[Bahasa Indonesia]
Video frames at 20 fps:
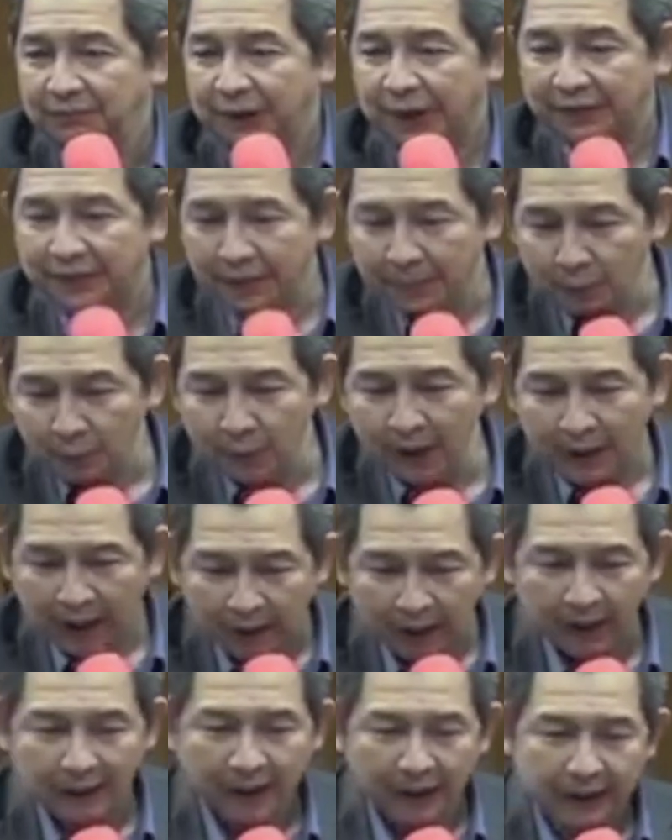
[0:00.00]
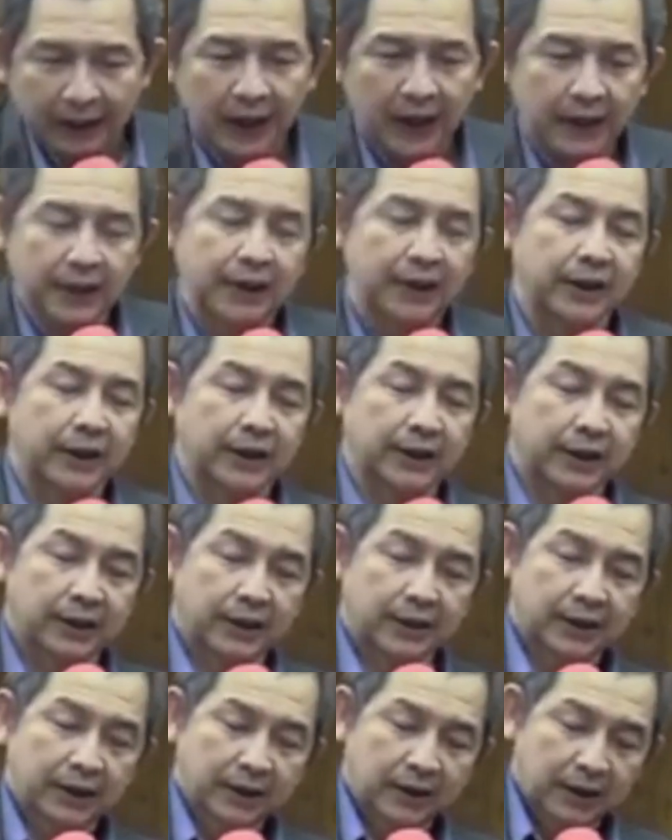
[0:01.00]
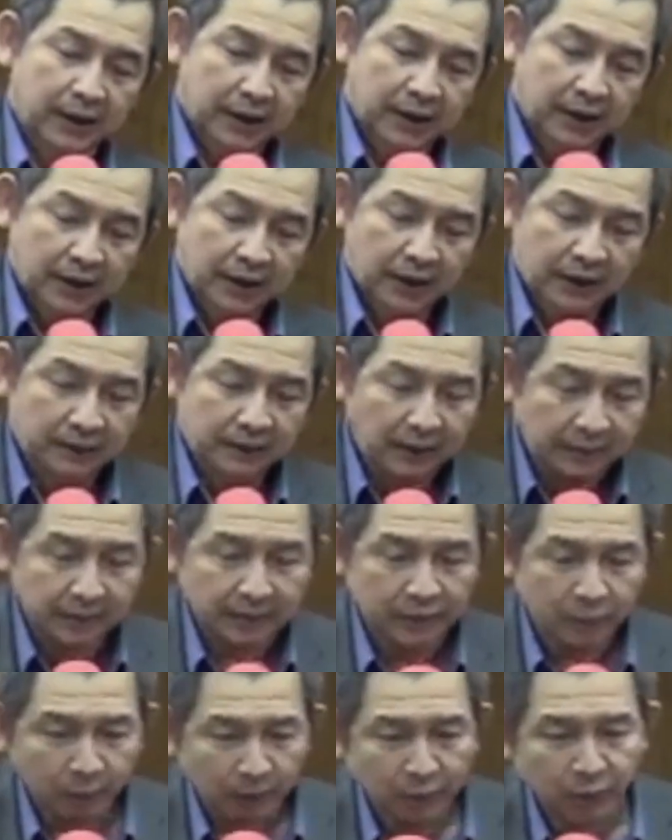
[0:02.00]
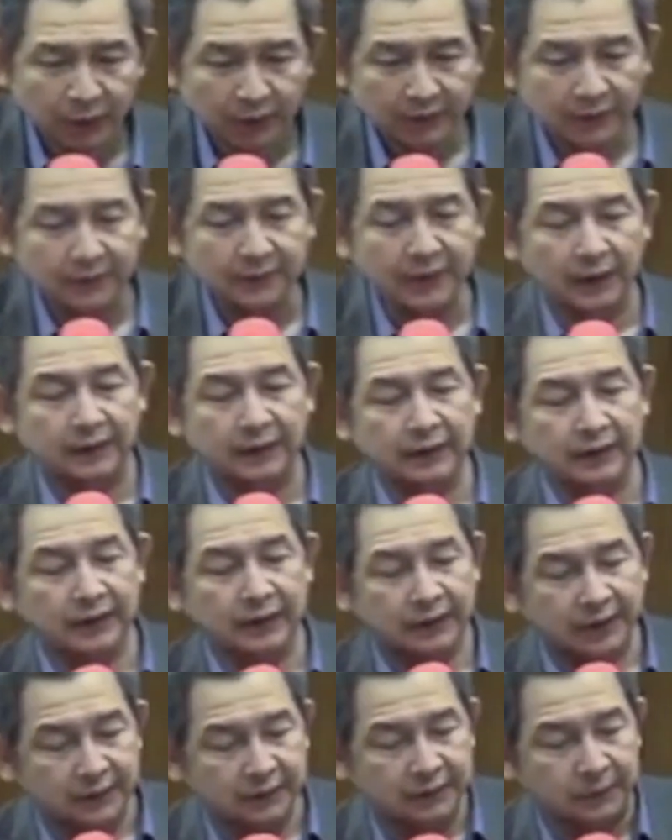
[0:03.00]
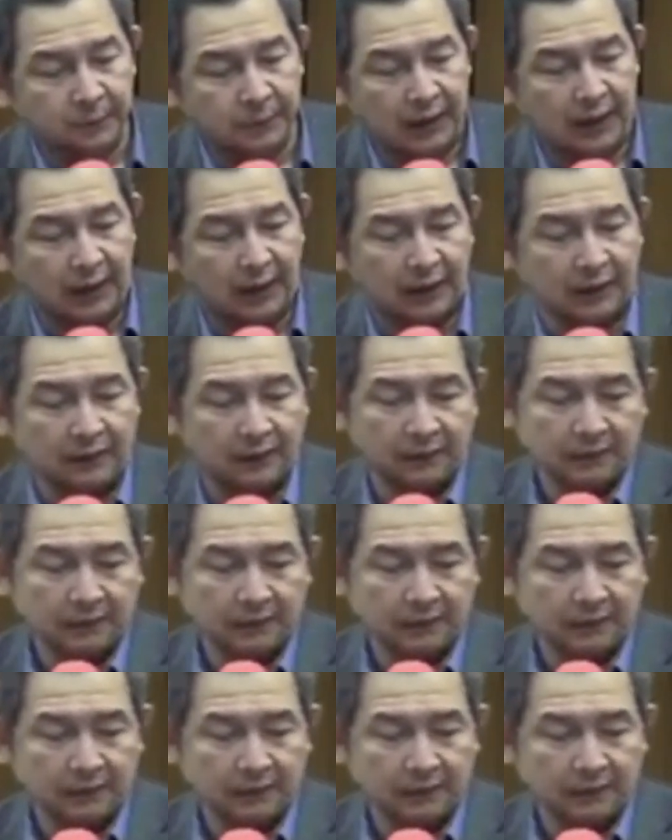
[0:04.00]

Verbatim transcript: Dan saya mulai heran hari-hari ini. Saat sesuatu yang terjadi di jemaah,